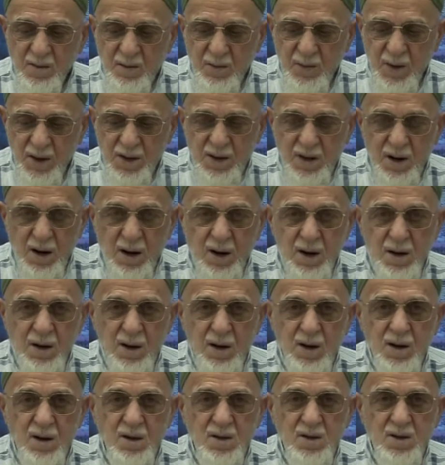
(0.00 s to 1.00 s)

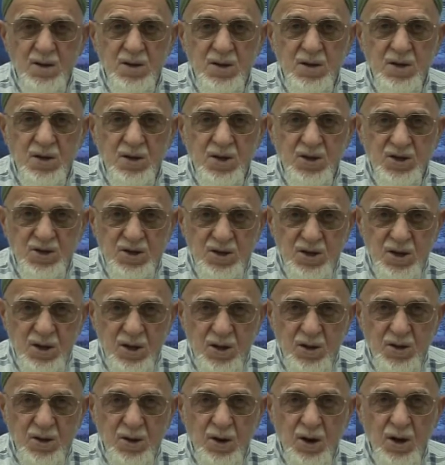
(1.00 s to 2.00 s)
bedenine
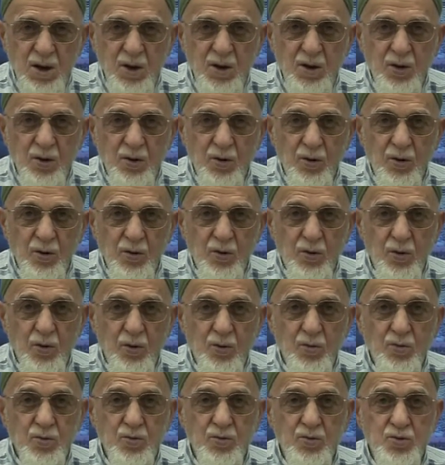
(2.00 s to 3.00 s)
kesinlikle
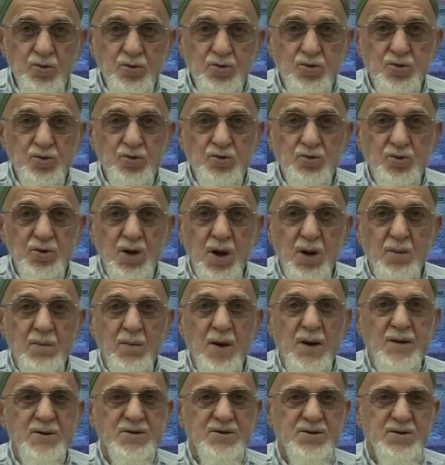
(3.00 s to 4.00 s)
koku
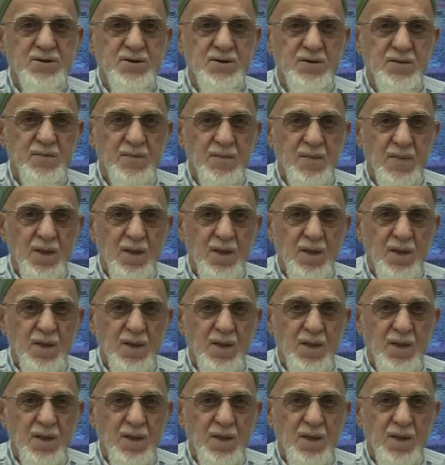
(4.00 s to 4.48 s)
süremez.